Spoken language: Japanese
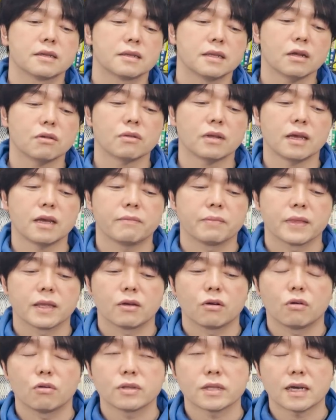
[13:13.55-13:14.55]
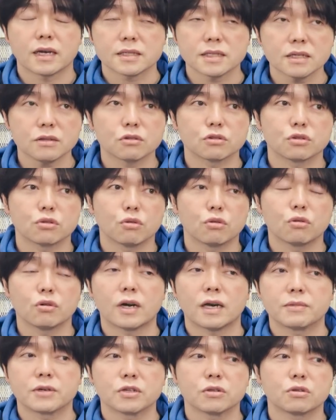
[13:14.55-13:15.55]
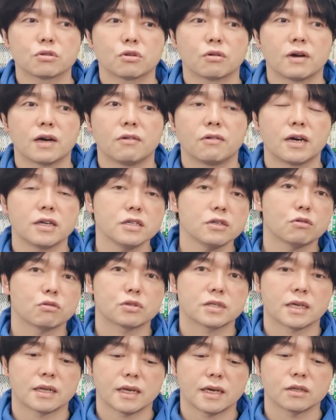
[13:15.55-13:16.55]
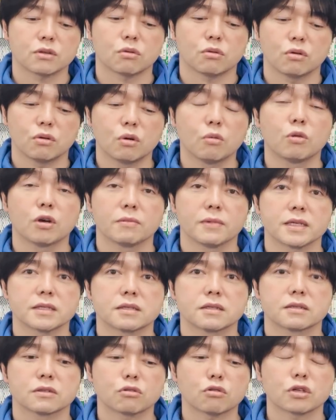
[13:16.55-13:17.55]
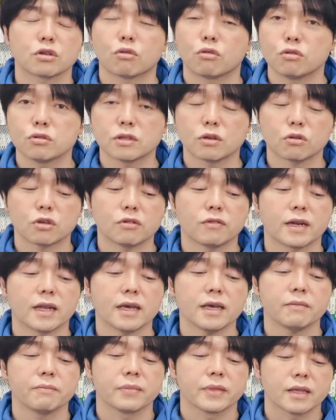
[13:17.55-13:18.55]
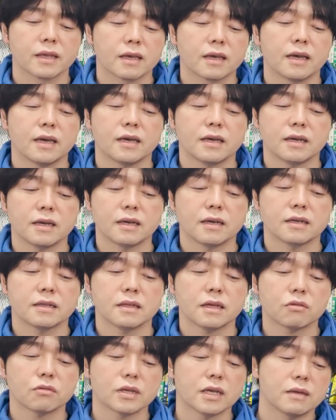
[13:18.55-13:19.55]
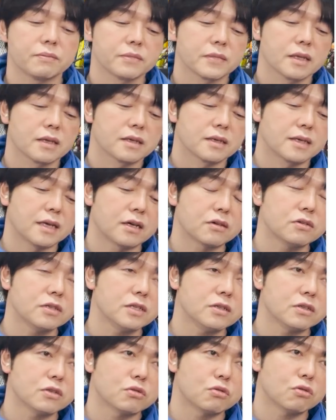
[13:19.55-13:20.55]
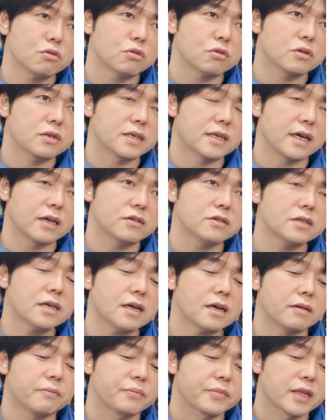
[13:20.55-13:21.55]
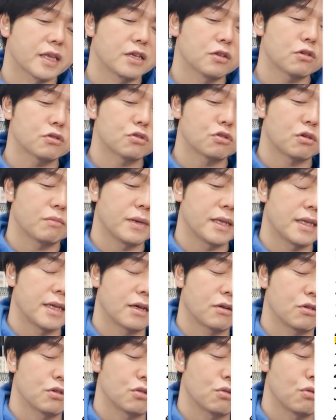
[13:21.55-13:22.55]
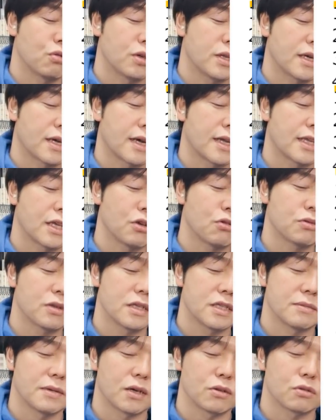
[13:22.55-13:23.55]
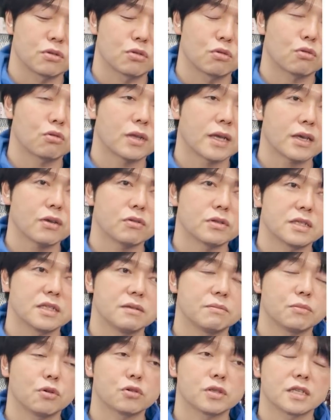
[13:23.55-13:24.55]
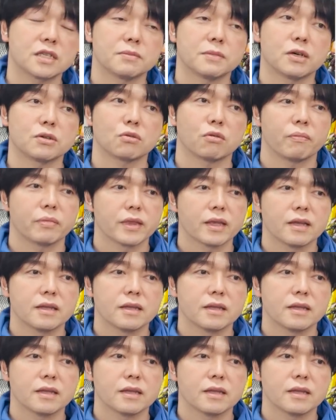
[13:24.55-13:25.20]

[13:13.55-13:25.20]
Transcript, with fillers: なので、たくさんの情報を浴びるっていうのは悪いことじゃないと思います。特にこういった時はね。えー、なので、逆にその逆が一つのメディアの情報に偏ってしまうと。そこだけを信奉してしまうと。